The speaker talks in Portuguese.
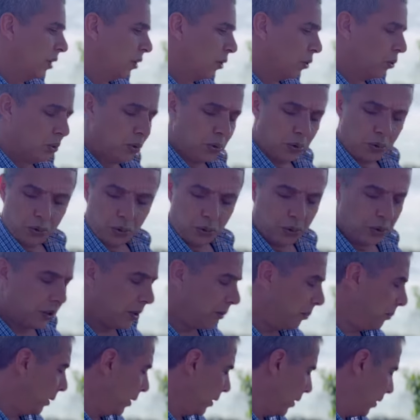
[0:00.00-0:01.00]
o
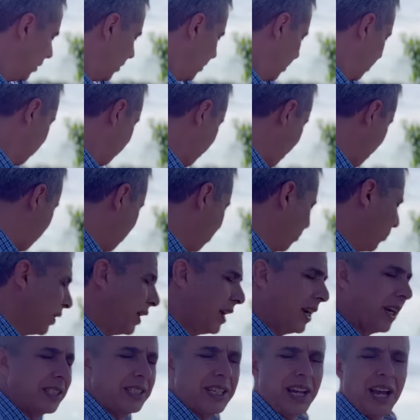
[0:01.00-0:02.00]
Duque, me, minha
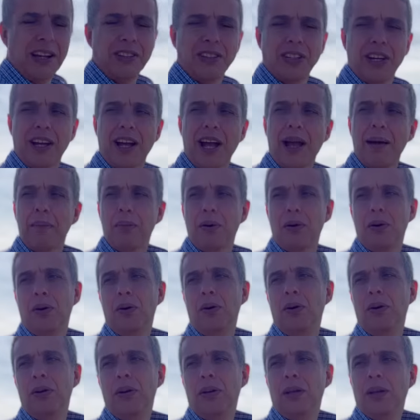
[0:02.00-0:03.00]
moringa de água já acabou.
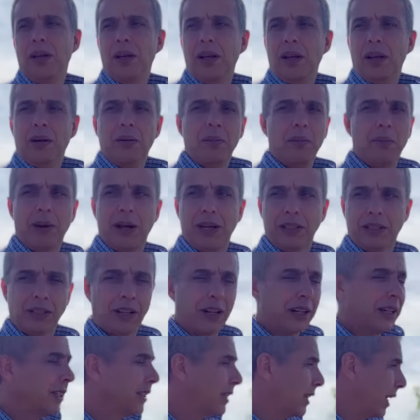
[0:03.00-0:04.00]
Mas
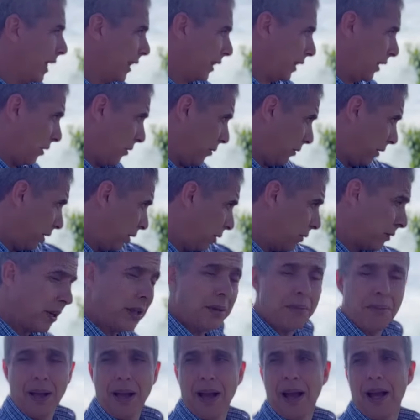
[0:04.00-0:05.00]
só quiser ter um rio aí
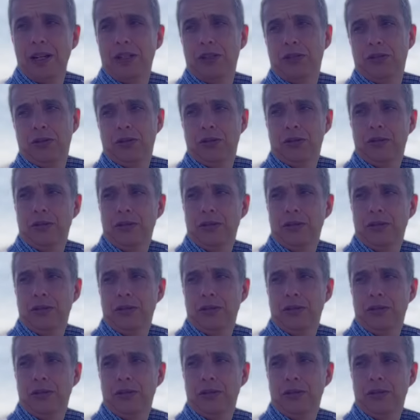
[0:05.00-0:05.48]
embaixo.